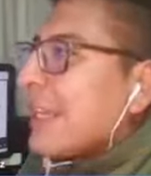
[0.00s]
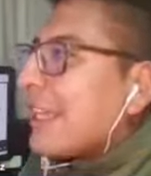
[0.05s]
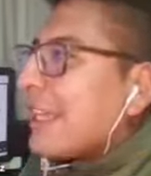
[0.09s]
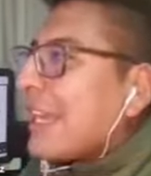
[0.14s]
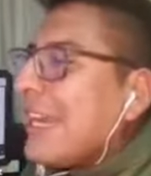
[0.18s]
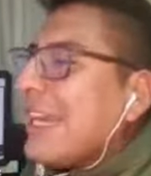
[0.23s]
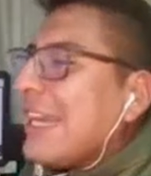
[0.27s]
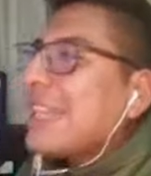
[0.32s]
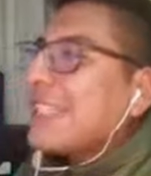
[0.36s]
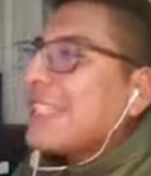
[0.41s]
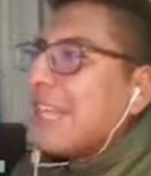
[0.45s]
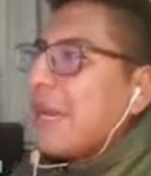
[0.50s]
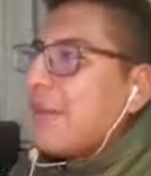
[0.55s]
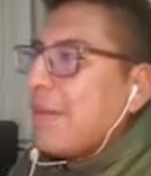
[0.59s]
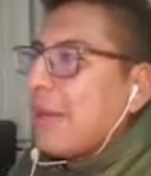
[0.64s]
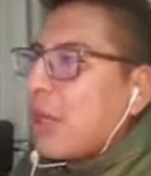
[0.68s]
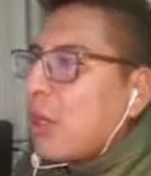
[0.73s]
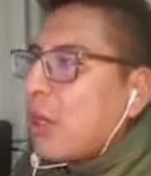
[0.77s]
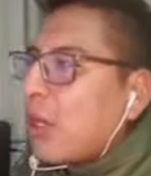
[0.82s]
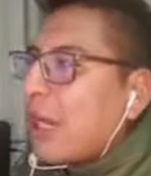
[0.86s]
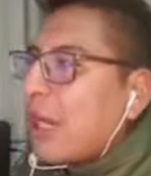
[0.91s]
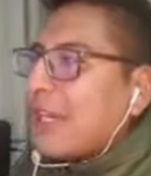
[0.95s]
¿quién es el
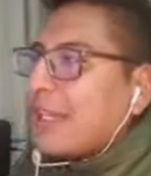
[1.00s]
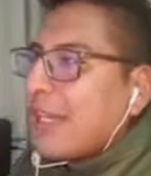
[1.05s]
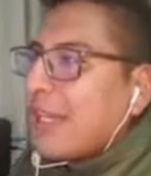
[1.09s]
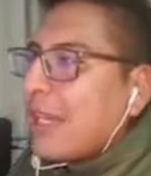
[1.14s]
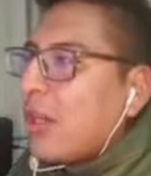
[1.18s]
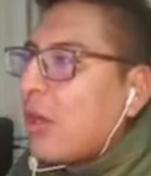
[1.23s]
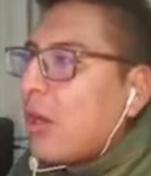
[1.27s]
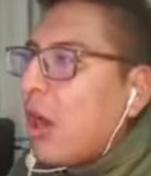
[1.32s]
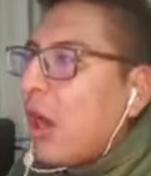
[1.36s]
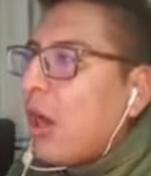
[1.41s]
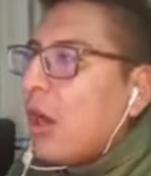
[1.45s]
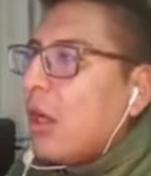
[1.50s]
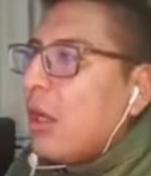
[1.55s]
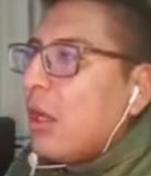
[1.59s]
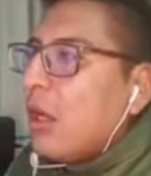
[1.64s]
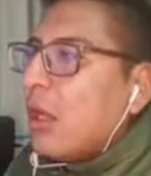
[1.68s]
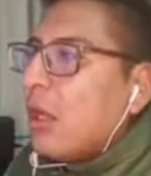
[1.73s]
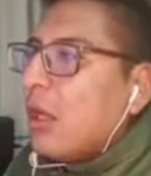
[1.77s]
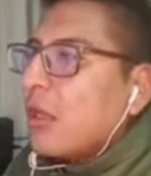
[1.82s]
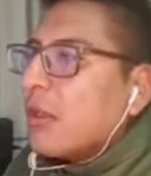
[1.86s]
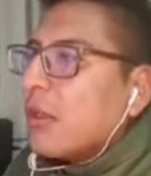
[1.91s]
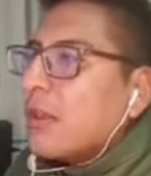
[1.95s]
mejor arquero
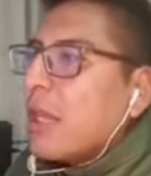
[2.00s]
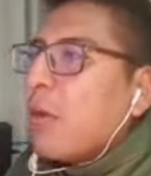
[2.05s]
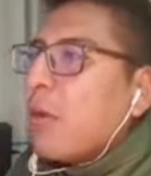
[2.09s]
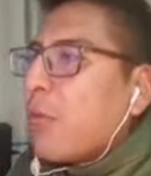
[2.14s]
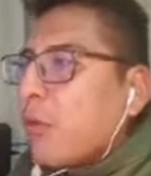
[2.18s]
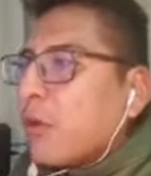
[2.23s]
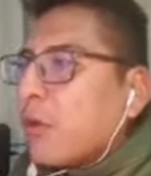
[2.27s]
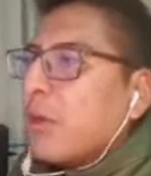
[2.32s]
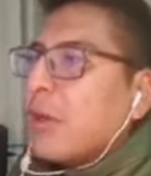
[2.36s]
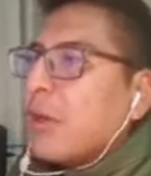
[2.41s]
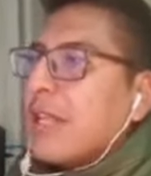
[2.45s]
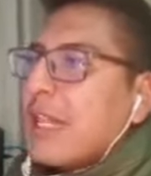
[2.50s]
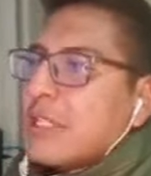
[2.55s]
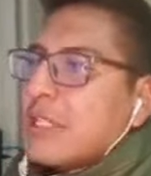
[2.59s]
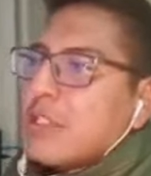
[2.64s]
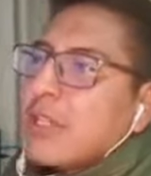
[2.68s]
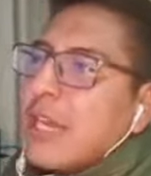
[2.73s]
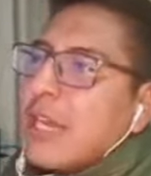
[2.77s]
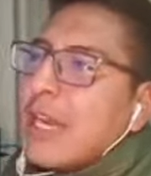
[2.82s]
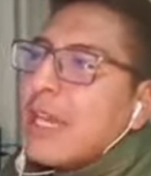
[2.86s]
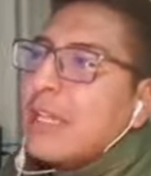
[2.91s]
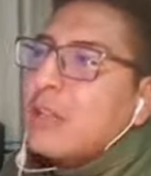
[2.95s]
del fútbol
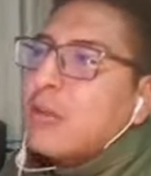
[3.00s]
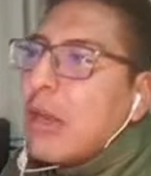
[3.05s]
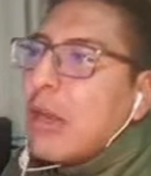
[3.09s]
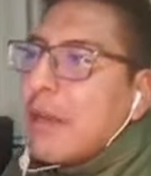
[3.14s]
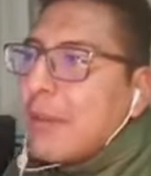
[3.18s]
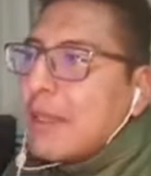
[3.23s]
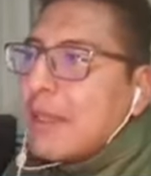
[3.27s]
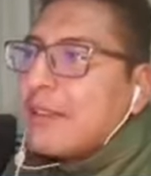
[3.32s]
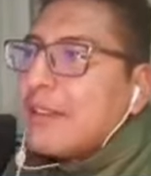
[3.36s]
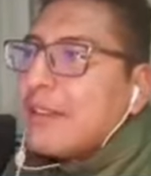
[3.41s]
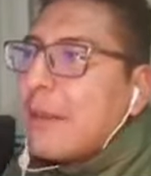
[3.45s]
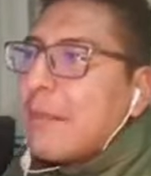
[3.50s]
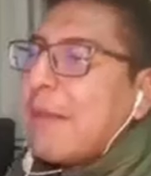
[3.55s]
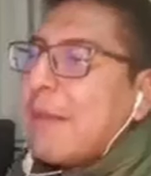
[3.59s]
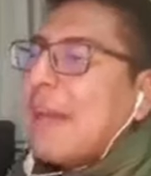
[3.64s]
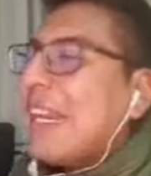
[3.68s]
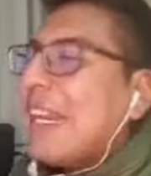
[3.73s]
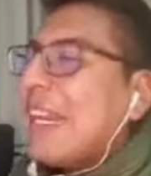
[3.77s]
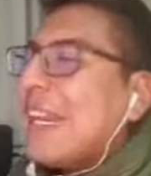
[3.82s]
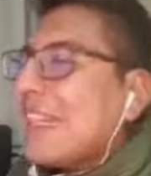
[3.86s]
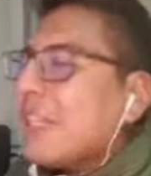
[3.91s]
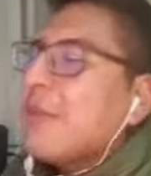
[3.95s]
nacional actualmente?
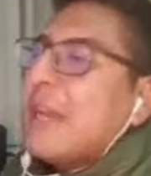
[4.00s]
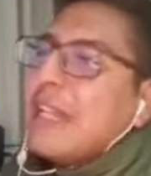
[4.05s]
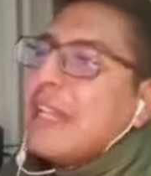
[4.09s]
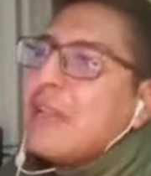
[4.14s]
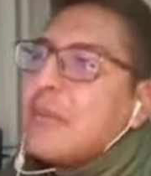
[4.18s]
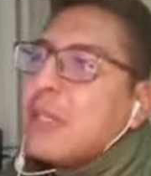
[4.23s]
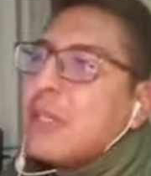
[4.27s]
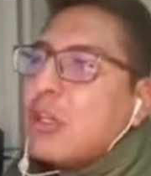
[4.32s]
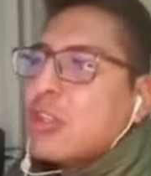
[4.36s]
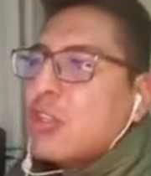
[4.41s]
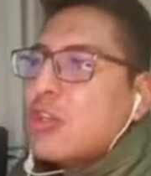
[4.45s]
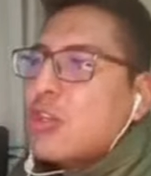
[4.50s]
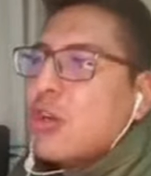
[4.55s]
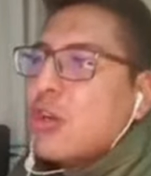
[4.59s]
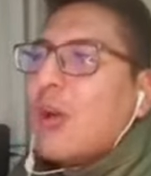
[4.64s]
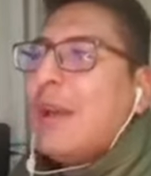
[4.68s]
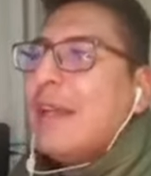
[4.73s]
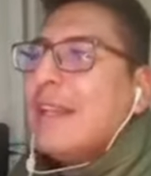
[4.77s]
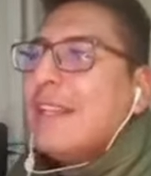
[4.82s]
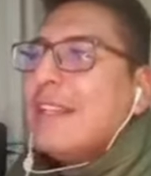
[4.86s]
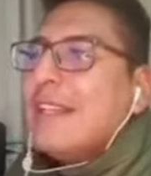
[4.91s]
Para ti, Vladimir Ochoa.